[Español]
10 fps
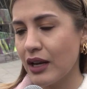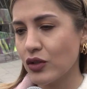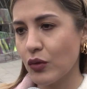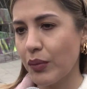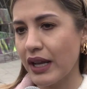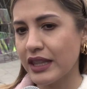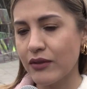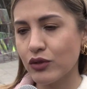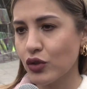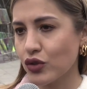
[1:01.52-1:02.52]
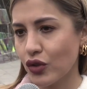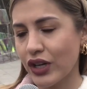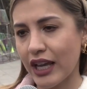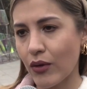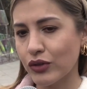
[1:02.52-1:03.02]
de los operativos no son
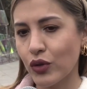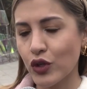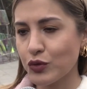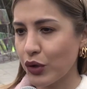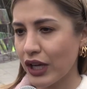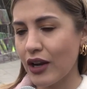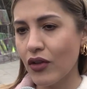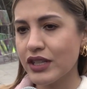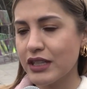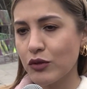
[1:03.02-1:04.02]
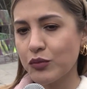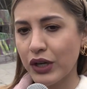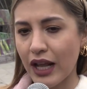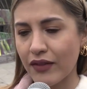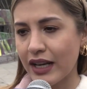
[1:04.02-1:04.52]
recabatorios. ¿Por qué lo decimos?
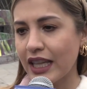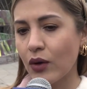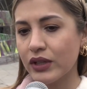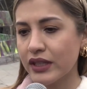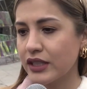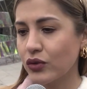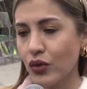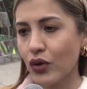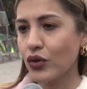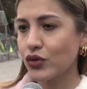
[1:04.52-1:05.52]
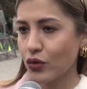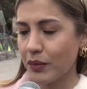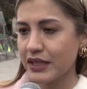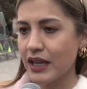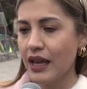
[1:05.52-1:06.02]
Porque al final de cuentas, si tú no
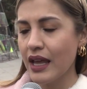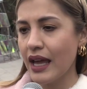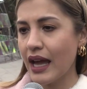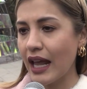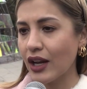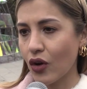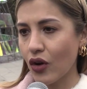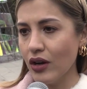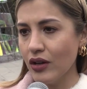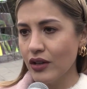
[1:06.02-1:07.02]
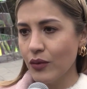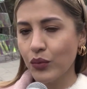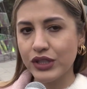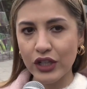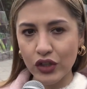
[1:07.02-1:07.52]
consumes eh, alcohol,
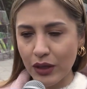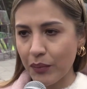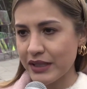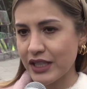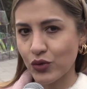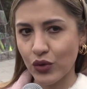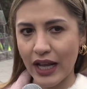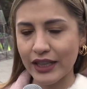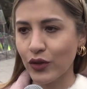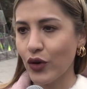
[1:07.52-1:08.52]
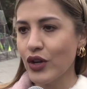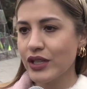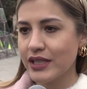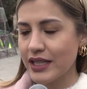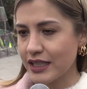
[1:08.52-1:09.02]
pues si no te pasas un alto,
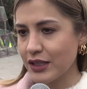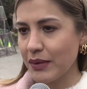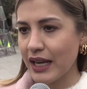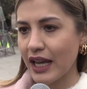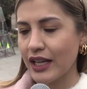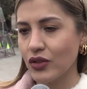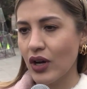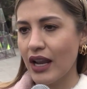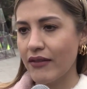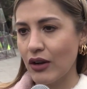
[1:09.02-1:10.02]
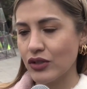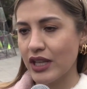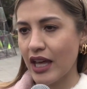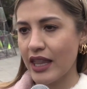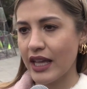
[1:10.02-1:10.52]
si estás manejando a la
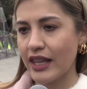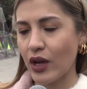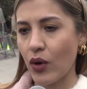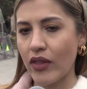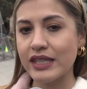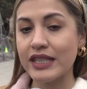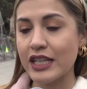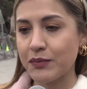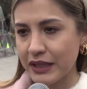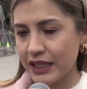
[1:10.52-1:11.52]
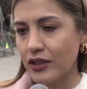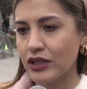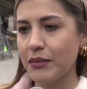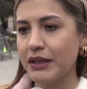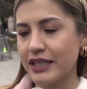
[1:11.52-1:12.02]
velocidad adecuada, si respetas
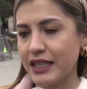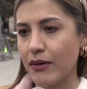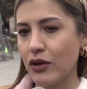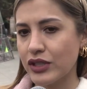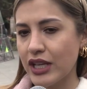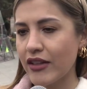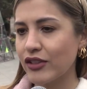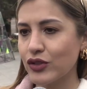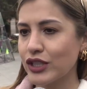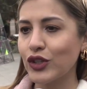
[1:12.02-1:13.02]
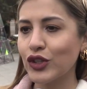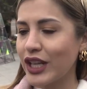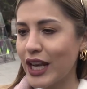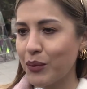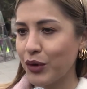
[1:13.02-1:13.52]
los límites de velocidad, entonces no
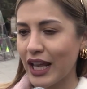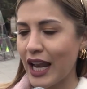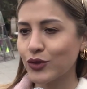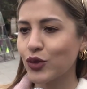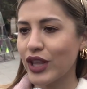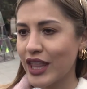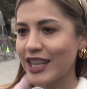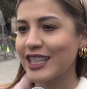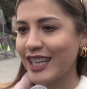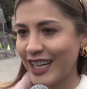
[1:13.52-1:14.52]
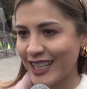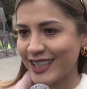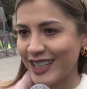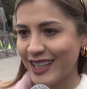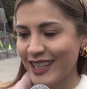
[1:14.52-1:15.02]
tiene por qué la autoridad
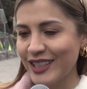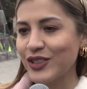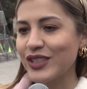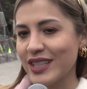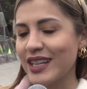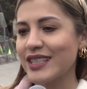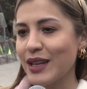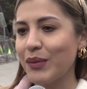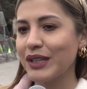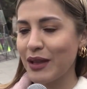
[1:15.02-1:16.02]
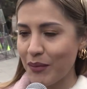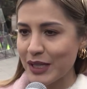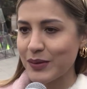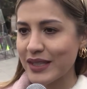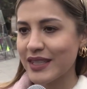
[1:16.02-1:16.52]
detenerte. Entonces, en esa parte más bien